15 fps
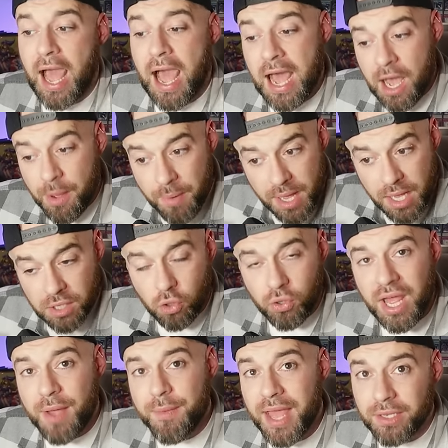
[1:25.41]
Aber
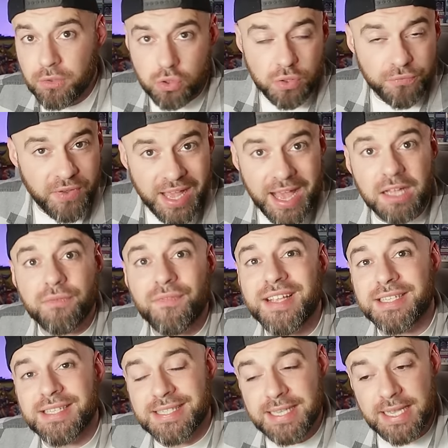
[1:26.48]
Konami hat uns schon verraten,
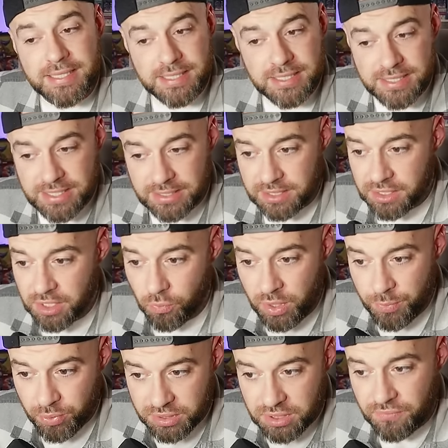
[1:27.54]
welche Sets in dieser Tin
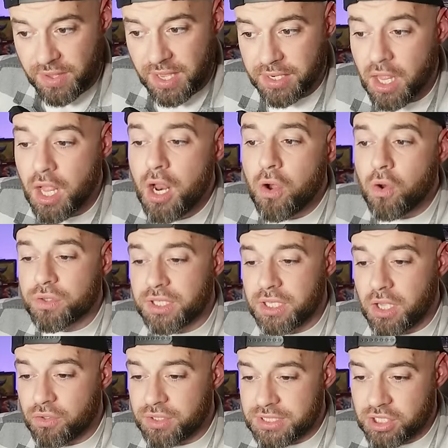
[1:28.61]
gereprintet werden und
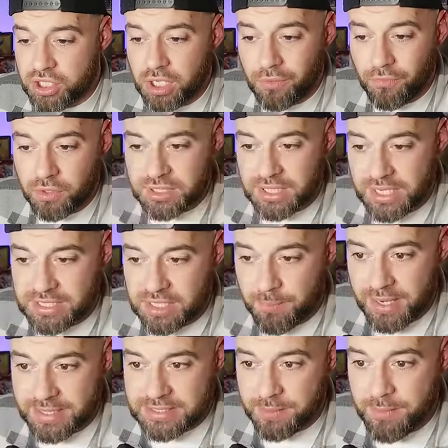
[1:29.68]
genau diese schauen wir uns gleich
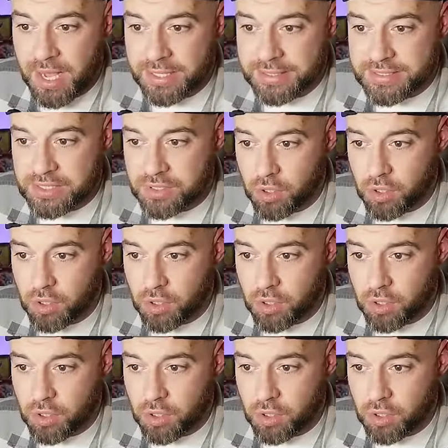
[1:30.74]
gemeinsam an.